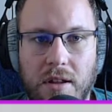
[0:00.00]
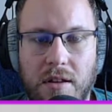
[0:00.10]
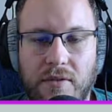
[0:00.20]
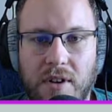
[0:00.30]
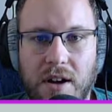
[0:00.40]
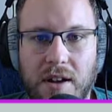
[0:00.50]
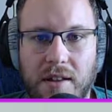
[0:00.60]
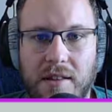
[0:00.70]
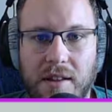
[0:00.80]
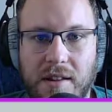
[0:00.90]
Frage
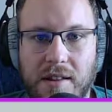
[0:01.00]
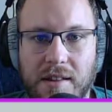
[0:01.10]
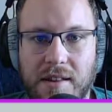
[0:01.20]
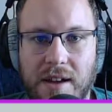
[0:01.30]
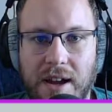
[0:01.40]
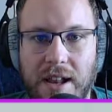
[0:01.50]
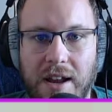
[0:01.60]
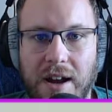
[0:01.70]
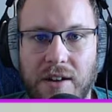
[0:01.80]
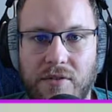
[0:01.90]
ist, ist das Teile
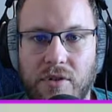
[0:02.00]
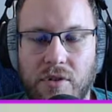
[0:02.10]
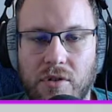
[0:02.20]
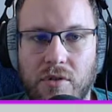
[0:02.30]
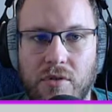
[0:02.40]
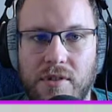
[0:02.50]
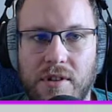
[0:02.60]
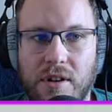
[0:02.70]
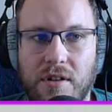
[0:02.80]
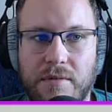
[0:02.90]
einfügen
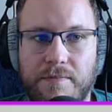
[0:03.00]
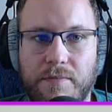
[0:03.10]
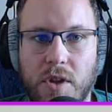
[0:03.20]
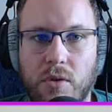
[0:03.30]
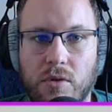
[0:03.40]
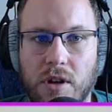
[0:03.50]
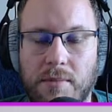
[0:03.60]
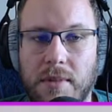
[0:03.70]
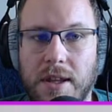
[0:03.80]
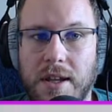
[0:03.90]
günstiger oder
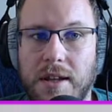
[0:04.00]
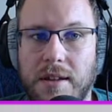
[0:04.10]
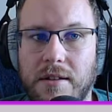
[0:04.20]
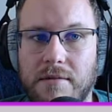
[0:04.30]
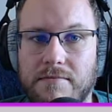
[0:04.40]
eben nicht?